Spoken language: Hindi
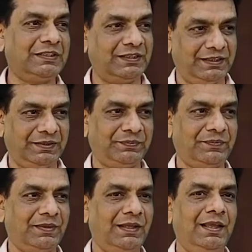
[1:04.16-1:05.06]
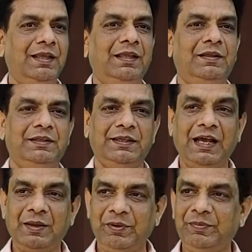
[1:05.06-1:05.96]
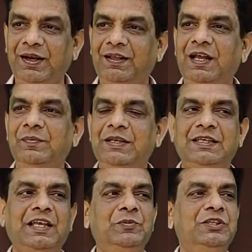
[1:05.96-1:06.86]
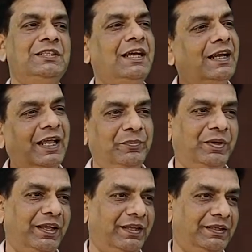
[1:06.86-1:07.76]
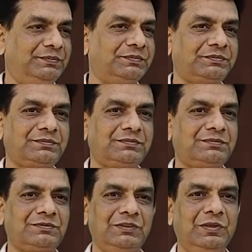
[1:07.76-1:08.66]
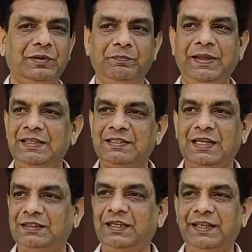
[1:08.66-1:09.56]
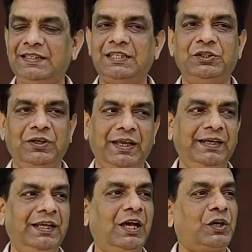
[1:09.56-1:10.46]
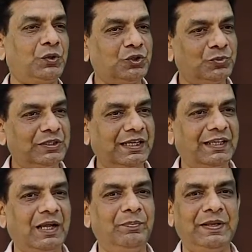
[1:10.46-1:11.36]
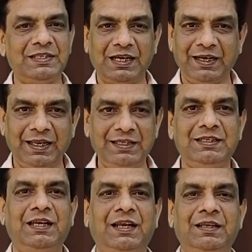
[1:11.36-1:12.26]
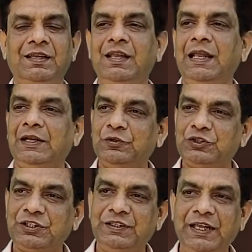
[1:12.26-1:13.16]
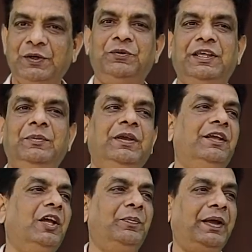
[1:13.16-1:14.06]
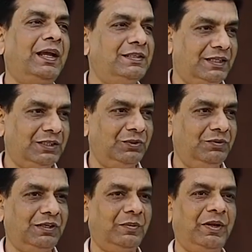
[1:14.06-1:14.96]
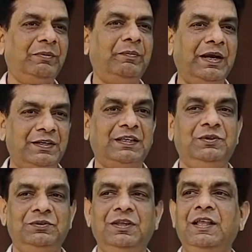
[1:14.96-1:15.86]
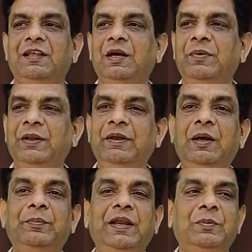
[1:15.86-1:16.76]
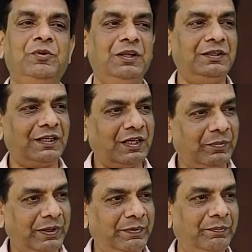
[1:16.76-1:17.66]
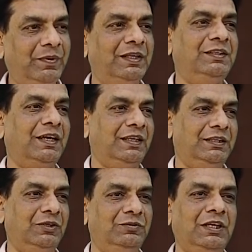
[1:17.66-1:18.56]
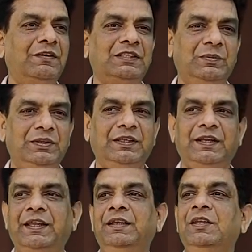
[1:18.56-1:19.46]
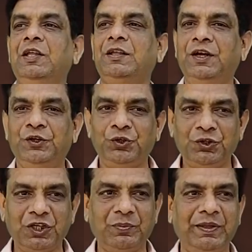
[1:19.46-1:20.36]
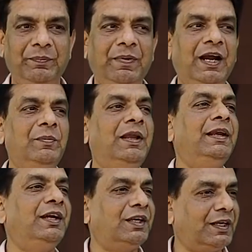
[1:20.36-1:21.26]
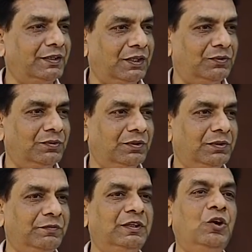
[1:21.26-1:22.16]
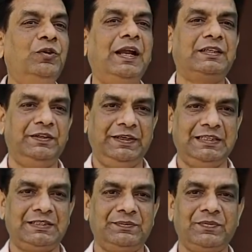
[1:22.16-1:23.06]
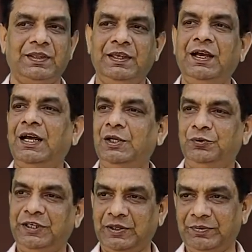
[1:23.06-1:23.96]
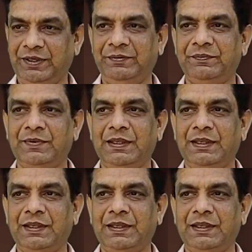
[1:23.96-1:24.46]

पे चलते हैं यहाँ पे मेरा काम ऐसा है कि मुझे जाना ही पड़ेगा मैं जाता नहीं ऐसा तो है नहीं हर रोज मुझे काम पे जाना ही जाना है कुछ देर रुक के मैं घर पे आ जाता हूँ कमरे में बैठता हूँ कमरे में अपने आप को अंदर कमरे में बंद कर देता हूँ दरवाजा बंद करके घंटों तक मैं बेड में लेटा रहता हूँ विदाउट एक्टिविटीज ये हाल हुई है मेरी